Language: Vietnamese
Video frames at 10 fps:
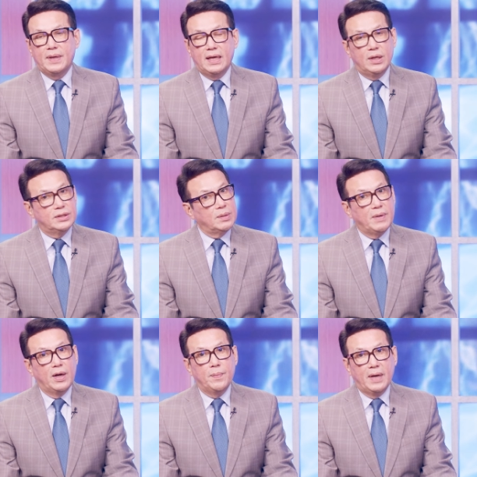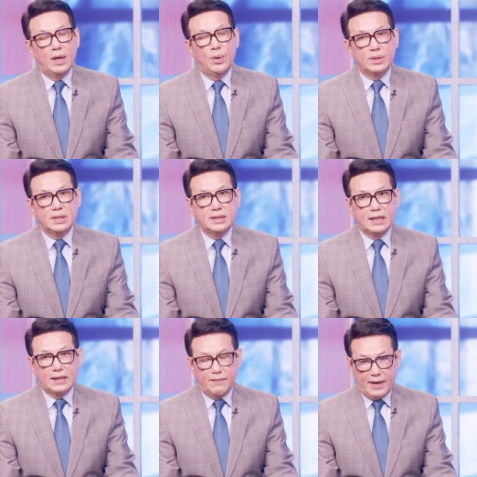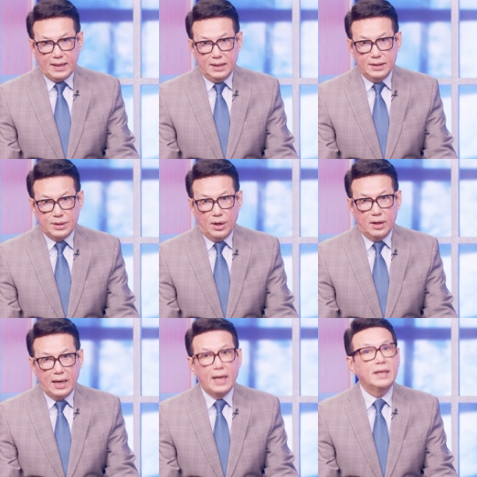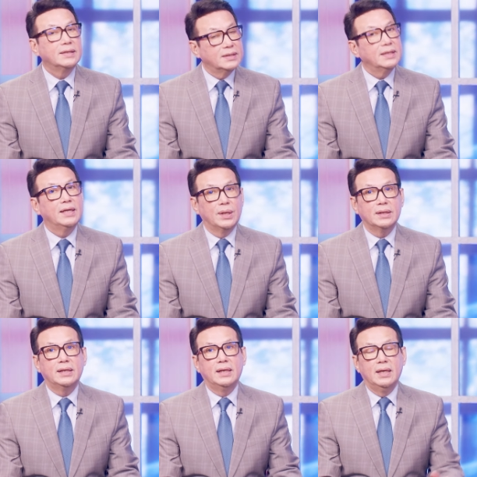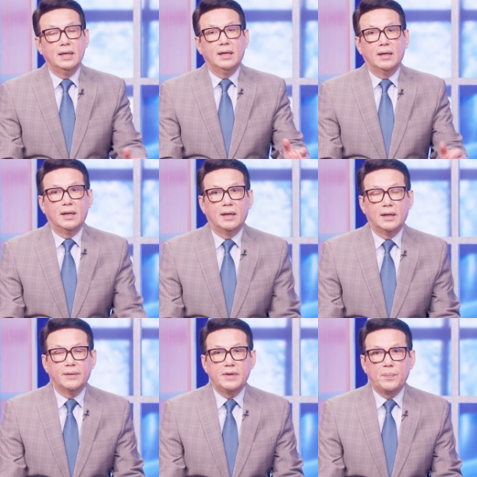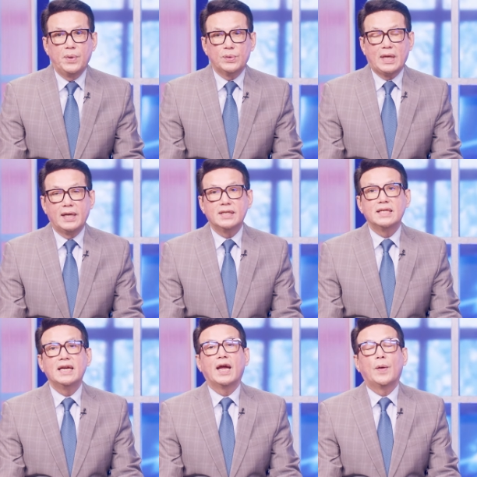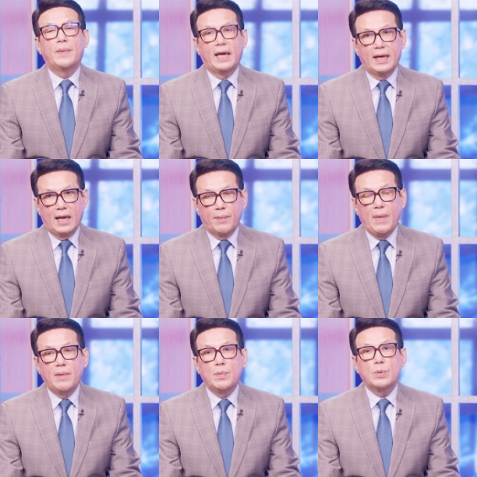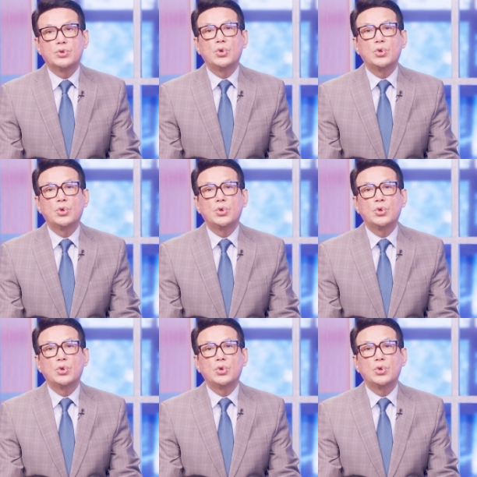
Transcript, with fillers: mà trong ngày hôm nay luật sư Trần Thái Văn đã lựa chọn. À, trước khi đó thì uh, dân biểu Tạ Đức Trí ngày hôm nay lại bận một